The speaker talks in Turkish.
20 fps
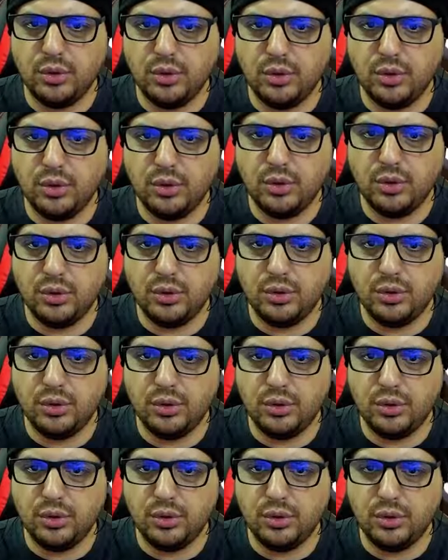dur dur
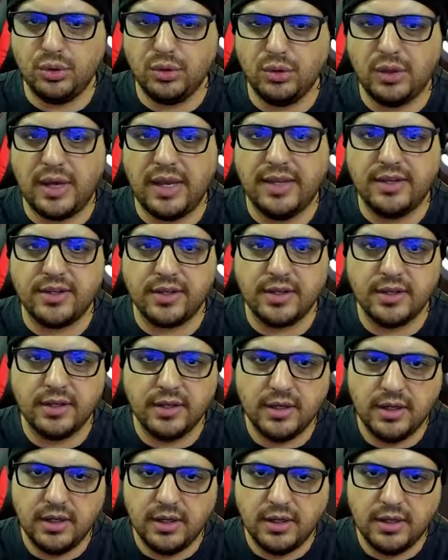dur dur dur dur hayır.
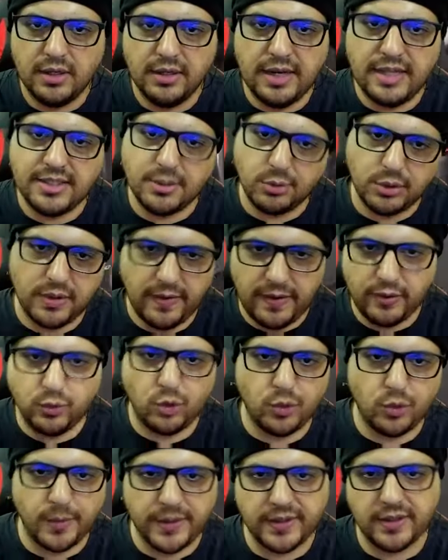Neyse bu sefer
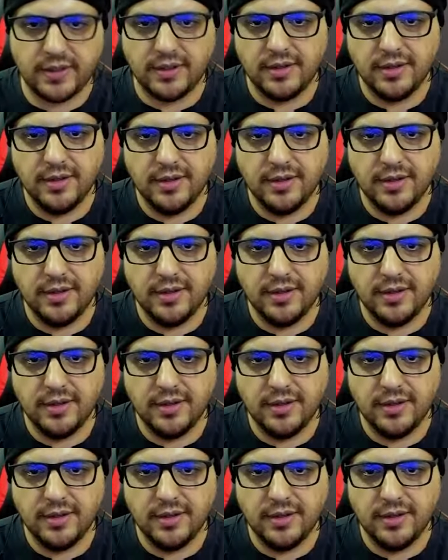düşmedik.